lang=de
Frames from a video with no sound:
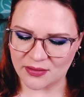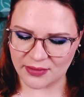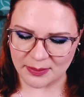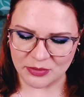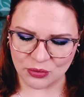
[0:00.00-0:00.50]

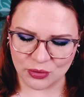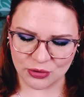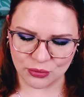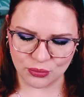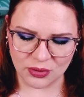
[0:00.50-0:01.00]
fremde
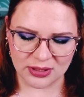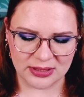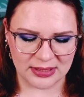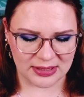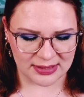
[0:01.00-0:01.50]

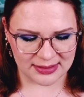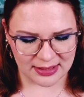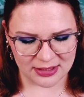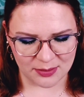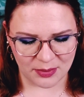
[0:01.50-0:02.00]
Kulturen,
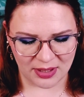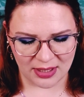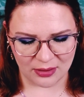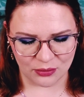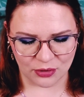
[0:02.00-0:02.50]
interessante
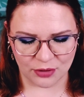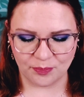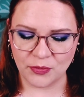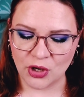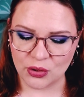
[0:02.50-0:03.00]

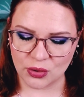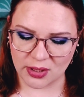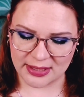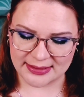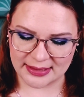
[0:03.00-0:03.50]
Begegnungen,
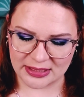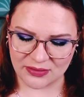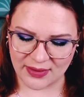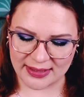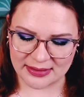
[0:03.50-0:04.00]
neue
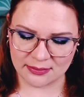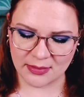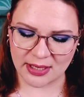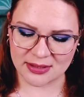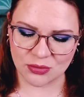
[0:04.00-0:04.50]

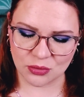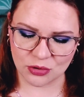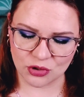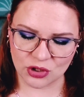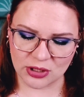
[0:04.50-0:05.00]
Sichtweisen,
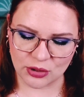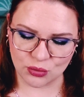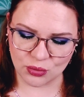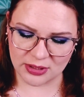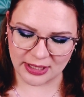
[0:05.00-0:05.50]
exotische
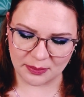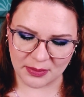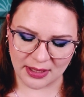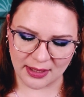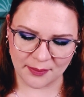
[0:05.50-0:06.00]

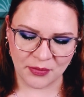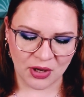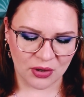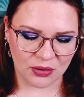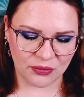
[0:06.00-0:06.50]
Naturdenkmäler
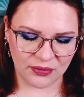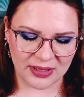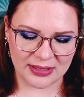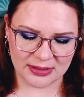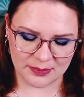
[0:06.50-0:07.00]
und
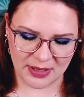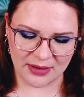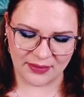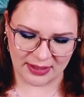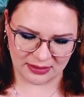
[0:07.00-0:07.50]
vieles
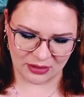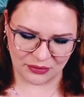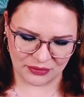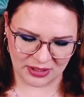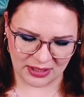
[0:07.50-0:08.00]
mehr warten
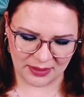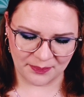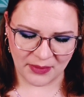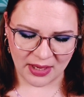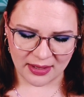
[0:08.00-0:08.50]
auf dich.
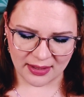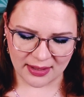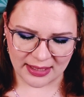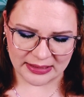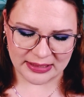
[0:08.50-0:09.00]

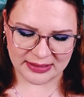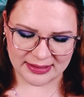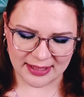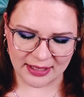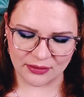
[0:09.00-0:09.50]
Gerade in
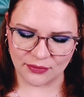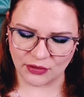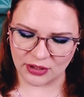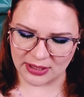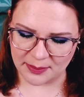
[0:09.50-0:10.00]
Zeiten
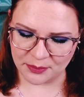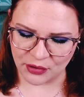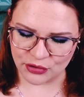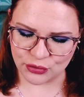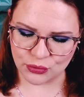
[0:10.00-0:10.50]
von knappen
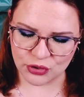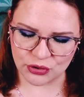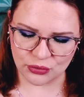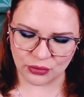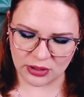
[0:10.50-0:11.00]

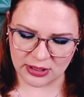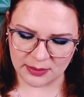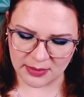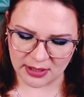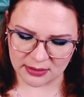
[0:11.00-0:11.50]
Ressourcen und
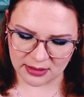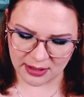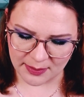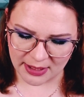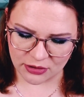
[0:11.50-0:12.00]
Klima
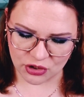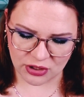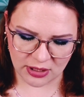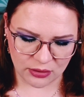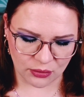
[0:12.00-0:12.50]

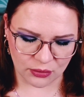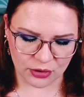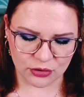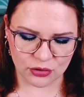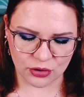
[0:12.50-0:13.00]
klimatischen
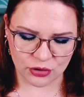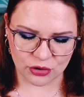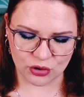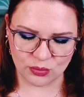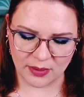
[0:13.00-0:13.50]
Änderungen
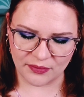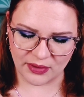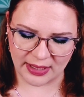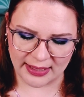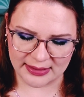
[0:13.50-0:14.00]
solltest du beim
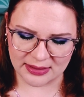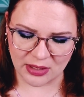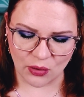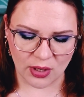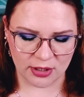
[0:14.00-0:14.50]
Verreisen
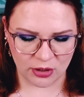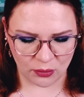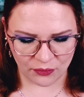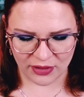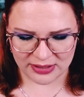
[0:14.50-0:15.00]
auch an die
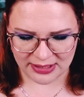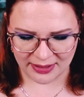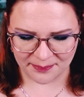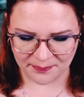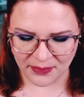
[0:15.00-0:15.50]
Umwelt
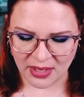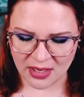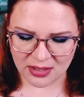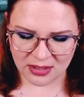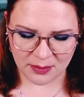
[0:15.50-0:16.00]
denken.
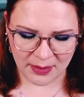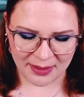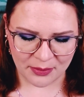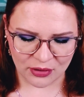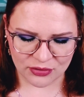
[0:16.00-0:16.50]
Die
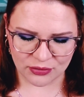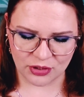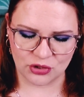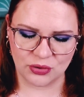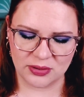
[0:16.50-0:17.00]
Mybox
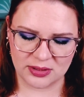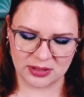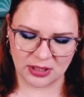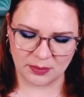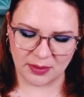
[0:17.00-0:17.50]

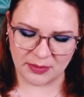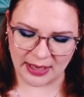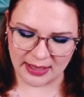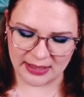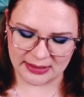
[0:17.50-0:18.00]
unterstützt dich beim
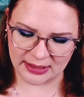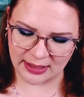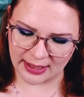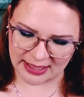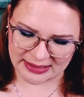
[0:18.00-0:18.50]

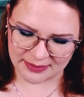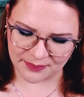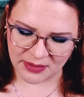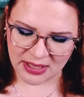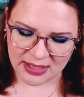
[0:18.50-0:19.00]
nachhaltigen
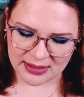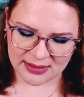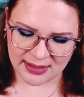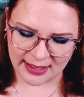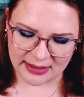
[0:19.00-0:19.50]
Reisen.
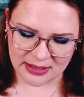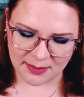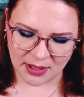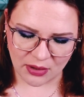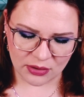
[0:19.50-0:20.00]
Sie lenkt
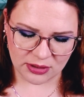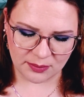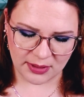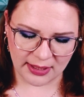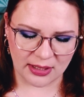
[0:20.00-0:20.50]
aber auch
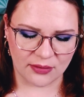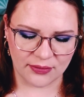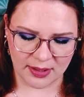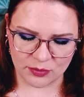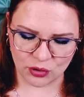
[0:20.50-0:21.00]
den Blick auf
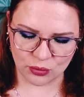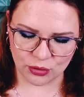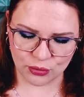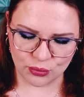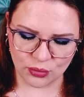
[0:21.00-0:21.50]
fremde
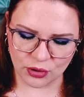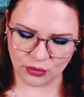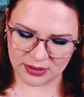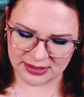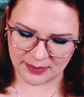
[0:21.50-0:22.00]
Kulturen
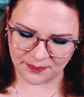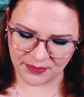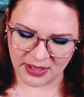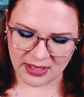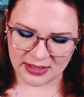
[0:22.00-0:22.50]
und
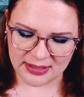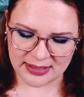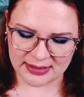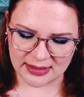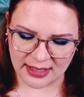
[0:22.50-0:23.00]
Sitten,
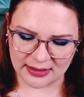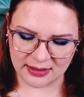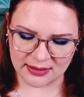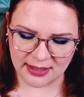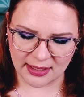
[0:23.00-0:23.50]
die es in
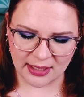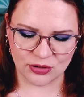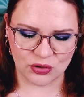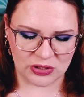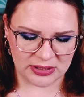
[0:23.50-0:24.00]
anderen
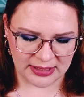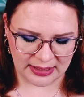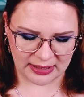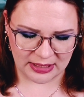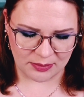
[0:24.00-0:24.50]
Ländern zu
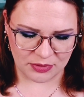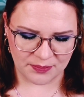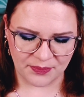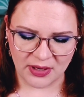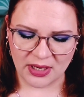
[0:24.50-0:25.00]
entdecken gibt.